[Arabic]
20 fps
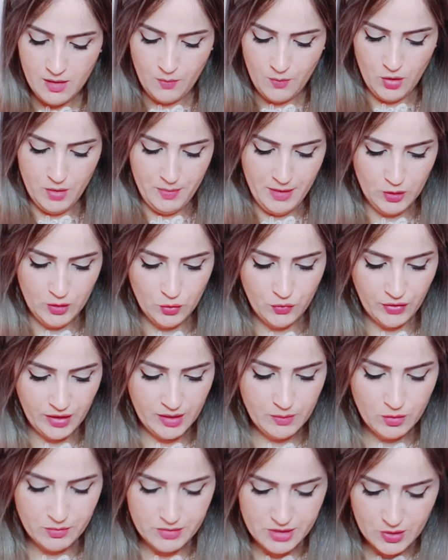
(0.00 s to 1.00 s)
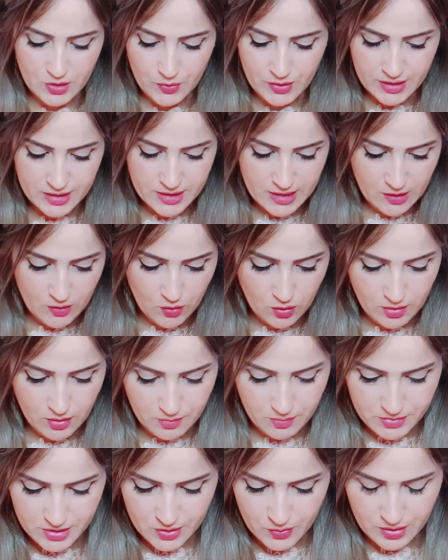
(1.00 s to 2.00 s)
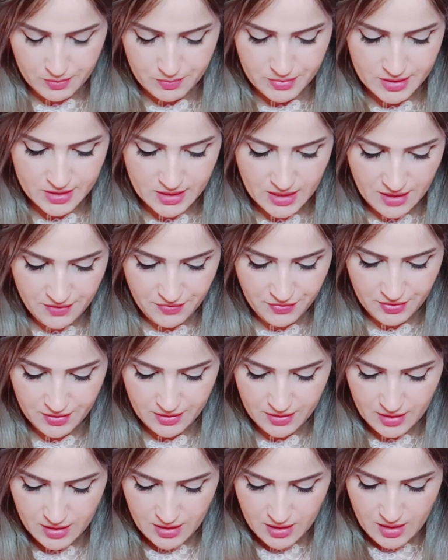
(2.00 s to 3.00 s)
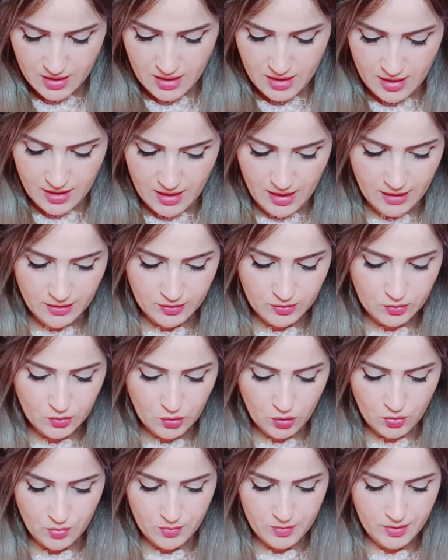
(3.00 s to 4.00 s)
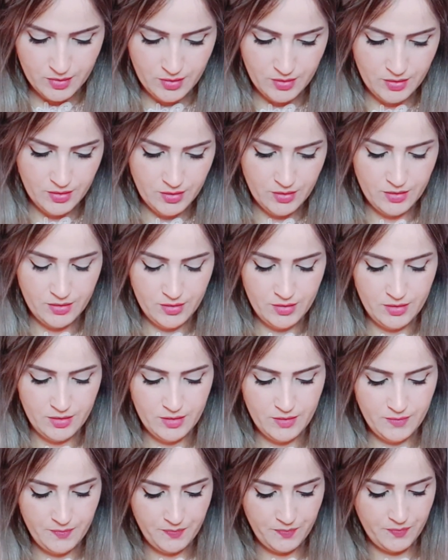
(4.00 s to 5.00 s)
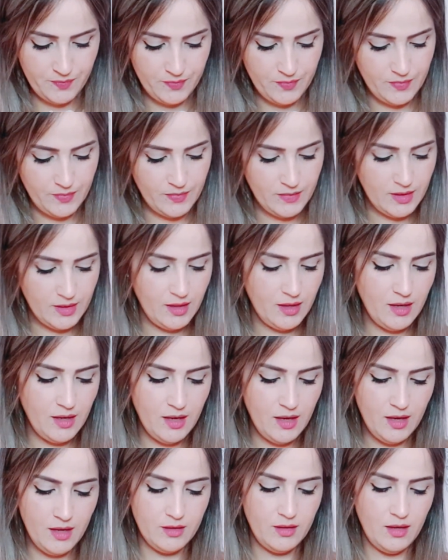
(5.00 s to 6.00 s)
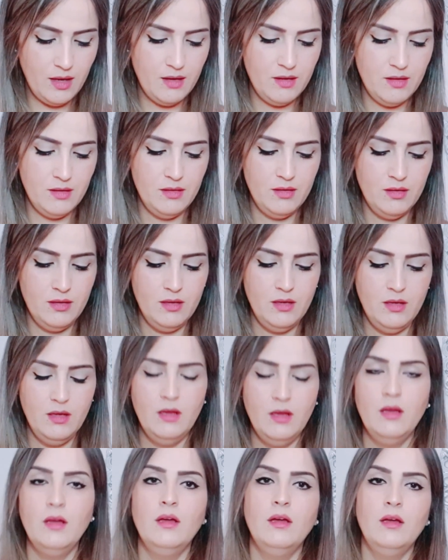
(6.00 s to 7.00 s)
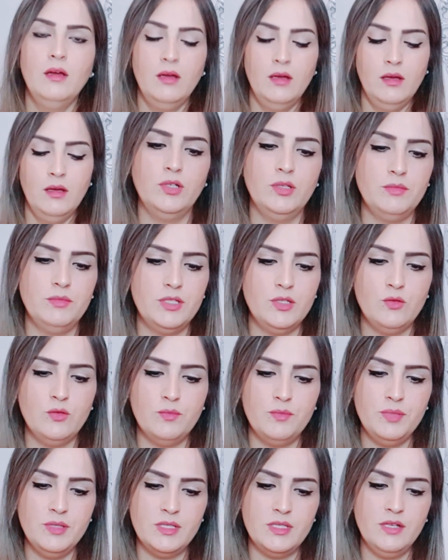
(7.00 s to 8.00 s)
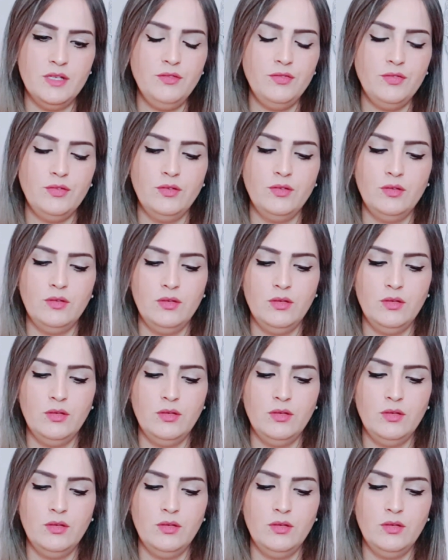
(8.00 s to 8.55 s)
المهم هادو فريمون مزيونين حتى مزيونين بزاف عندكم آه هذا المهم زيون بزاف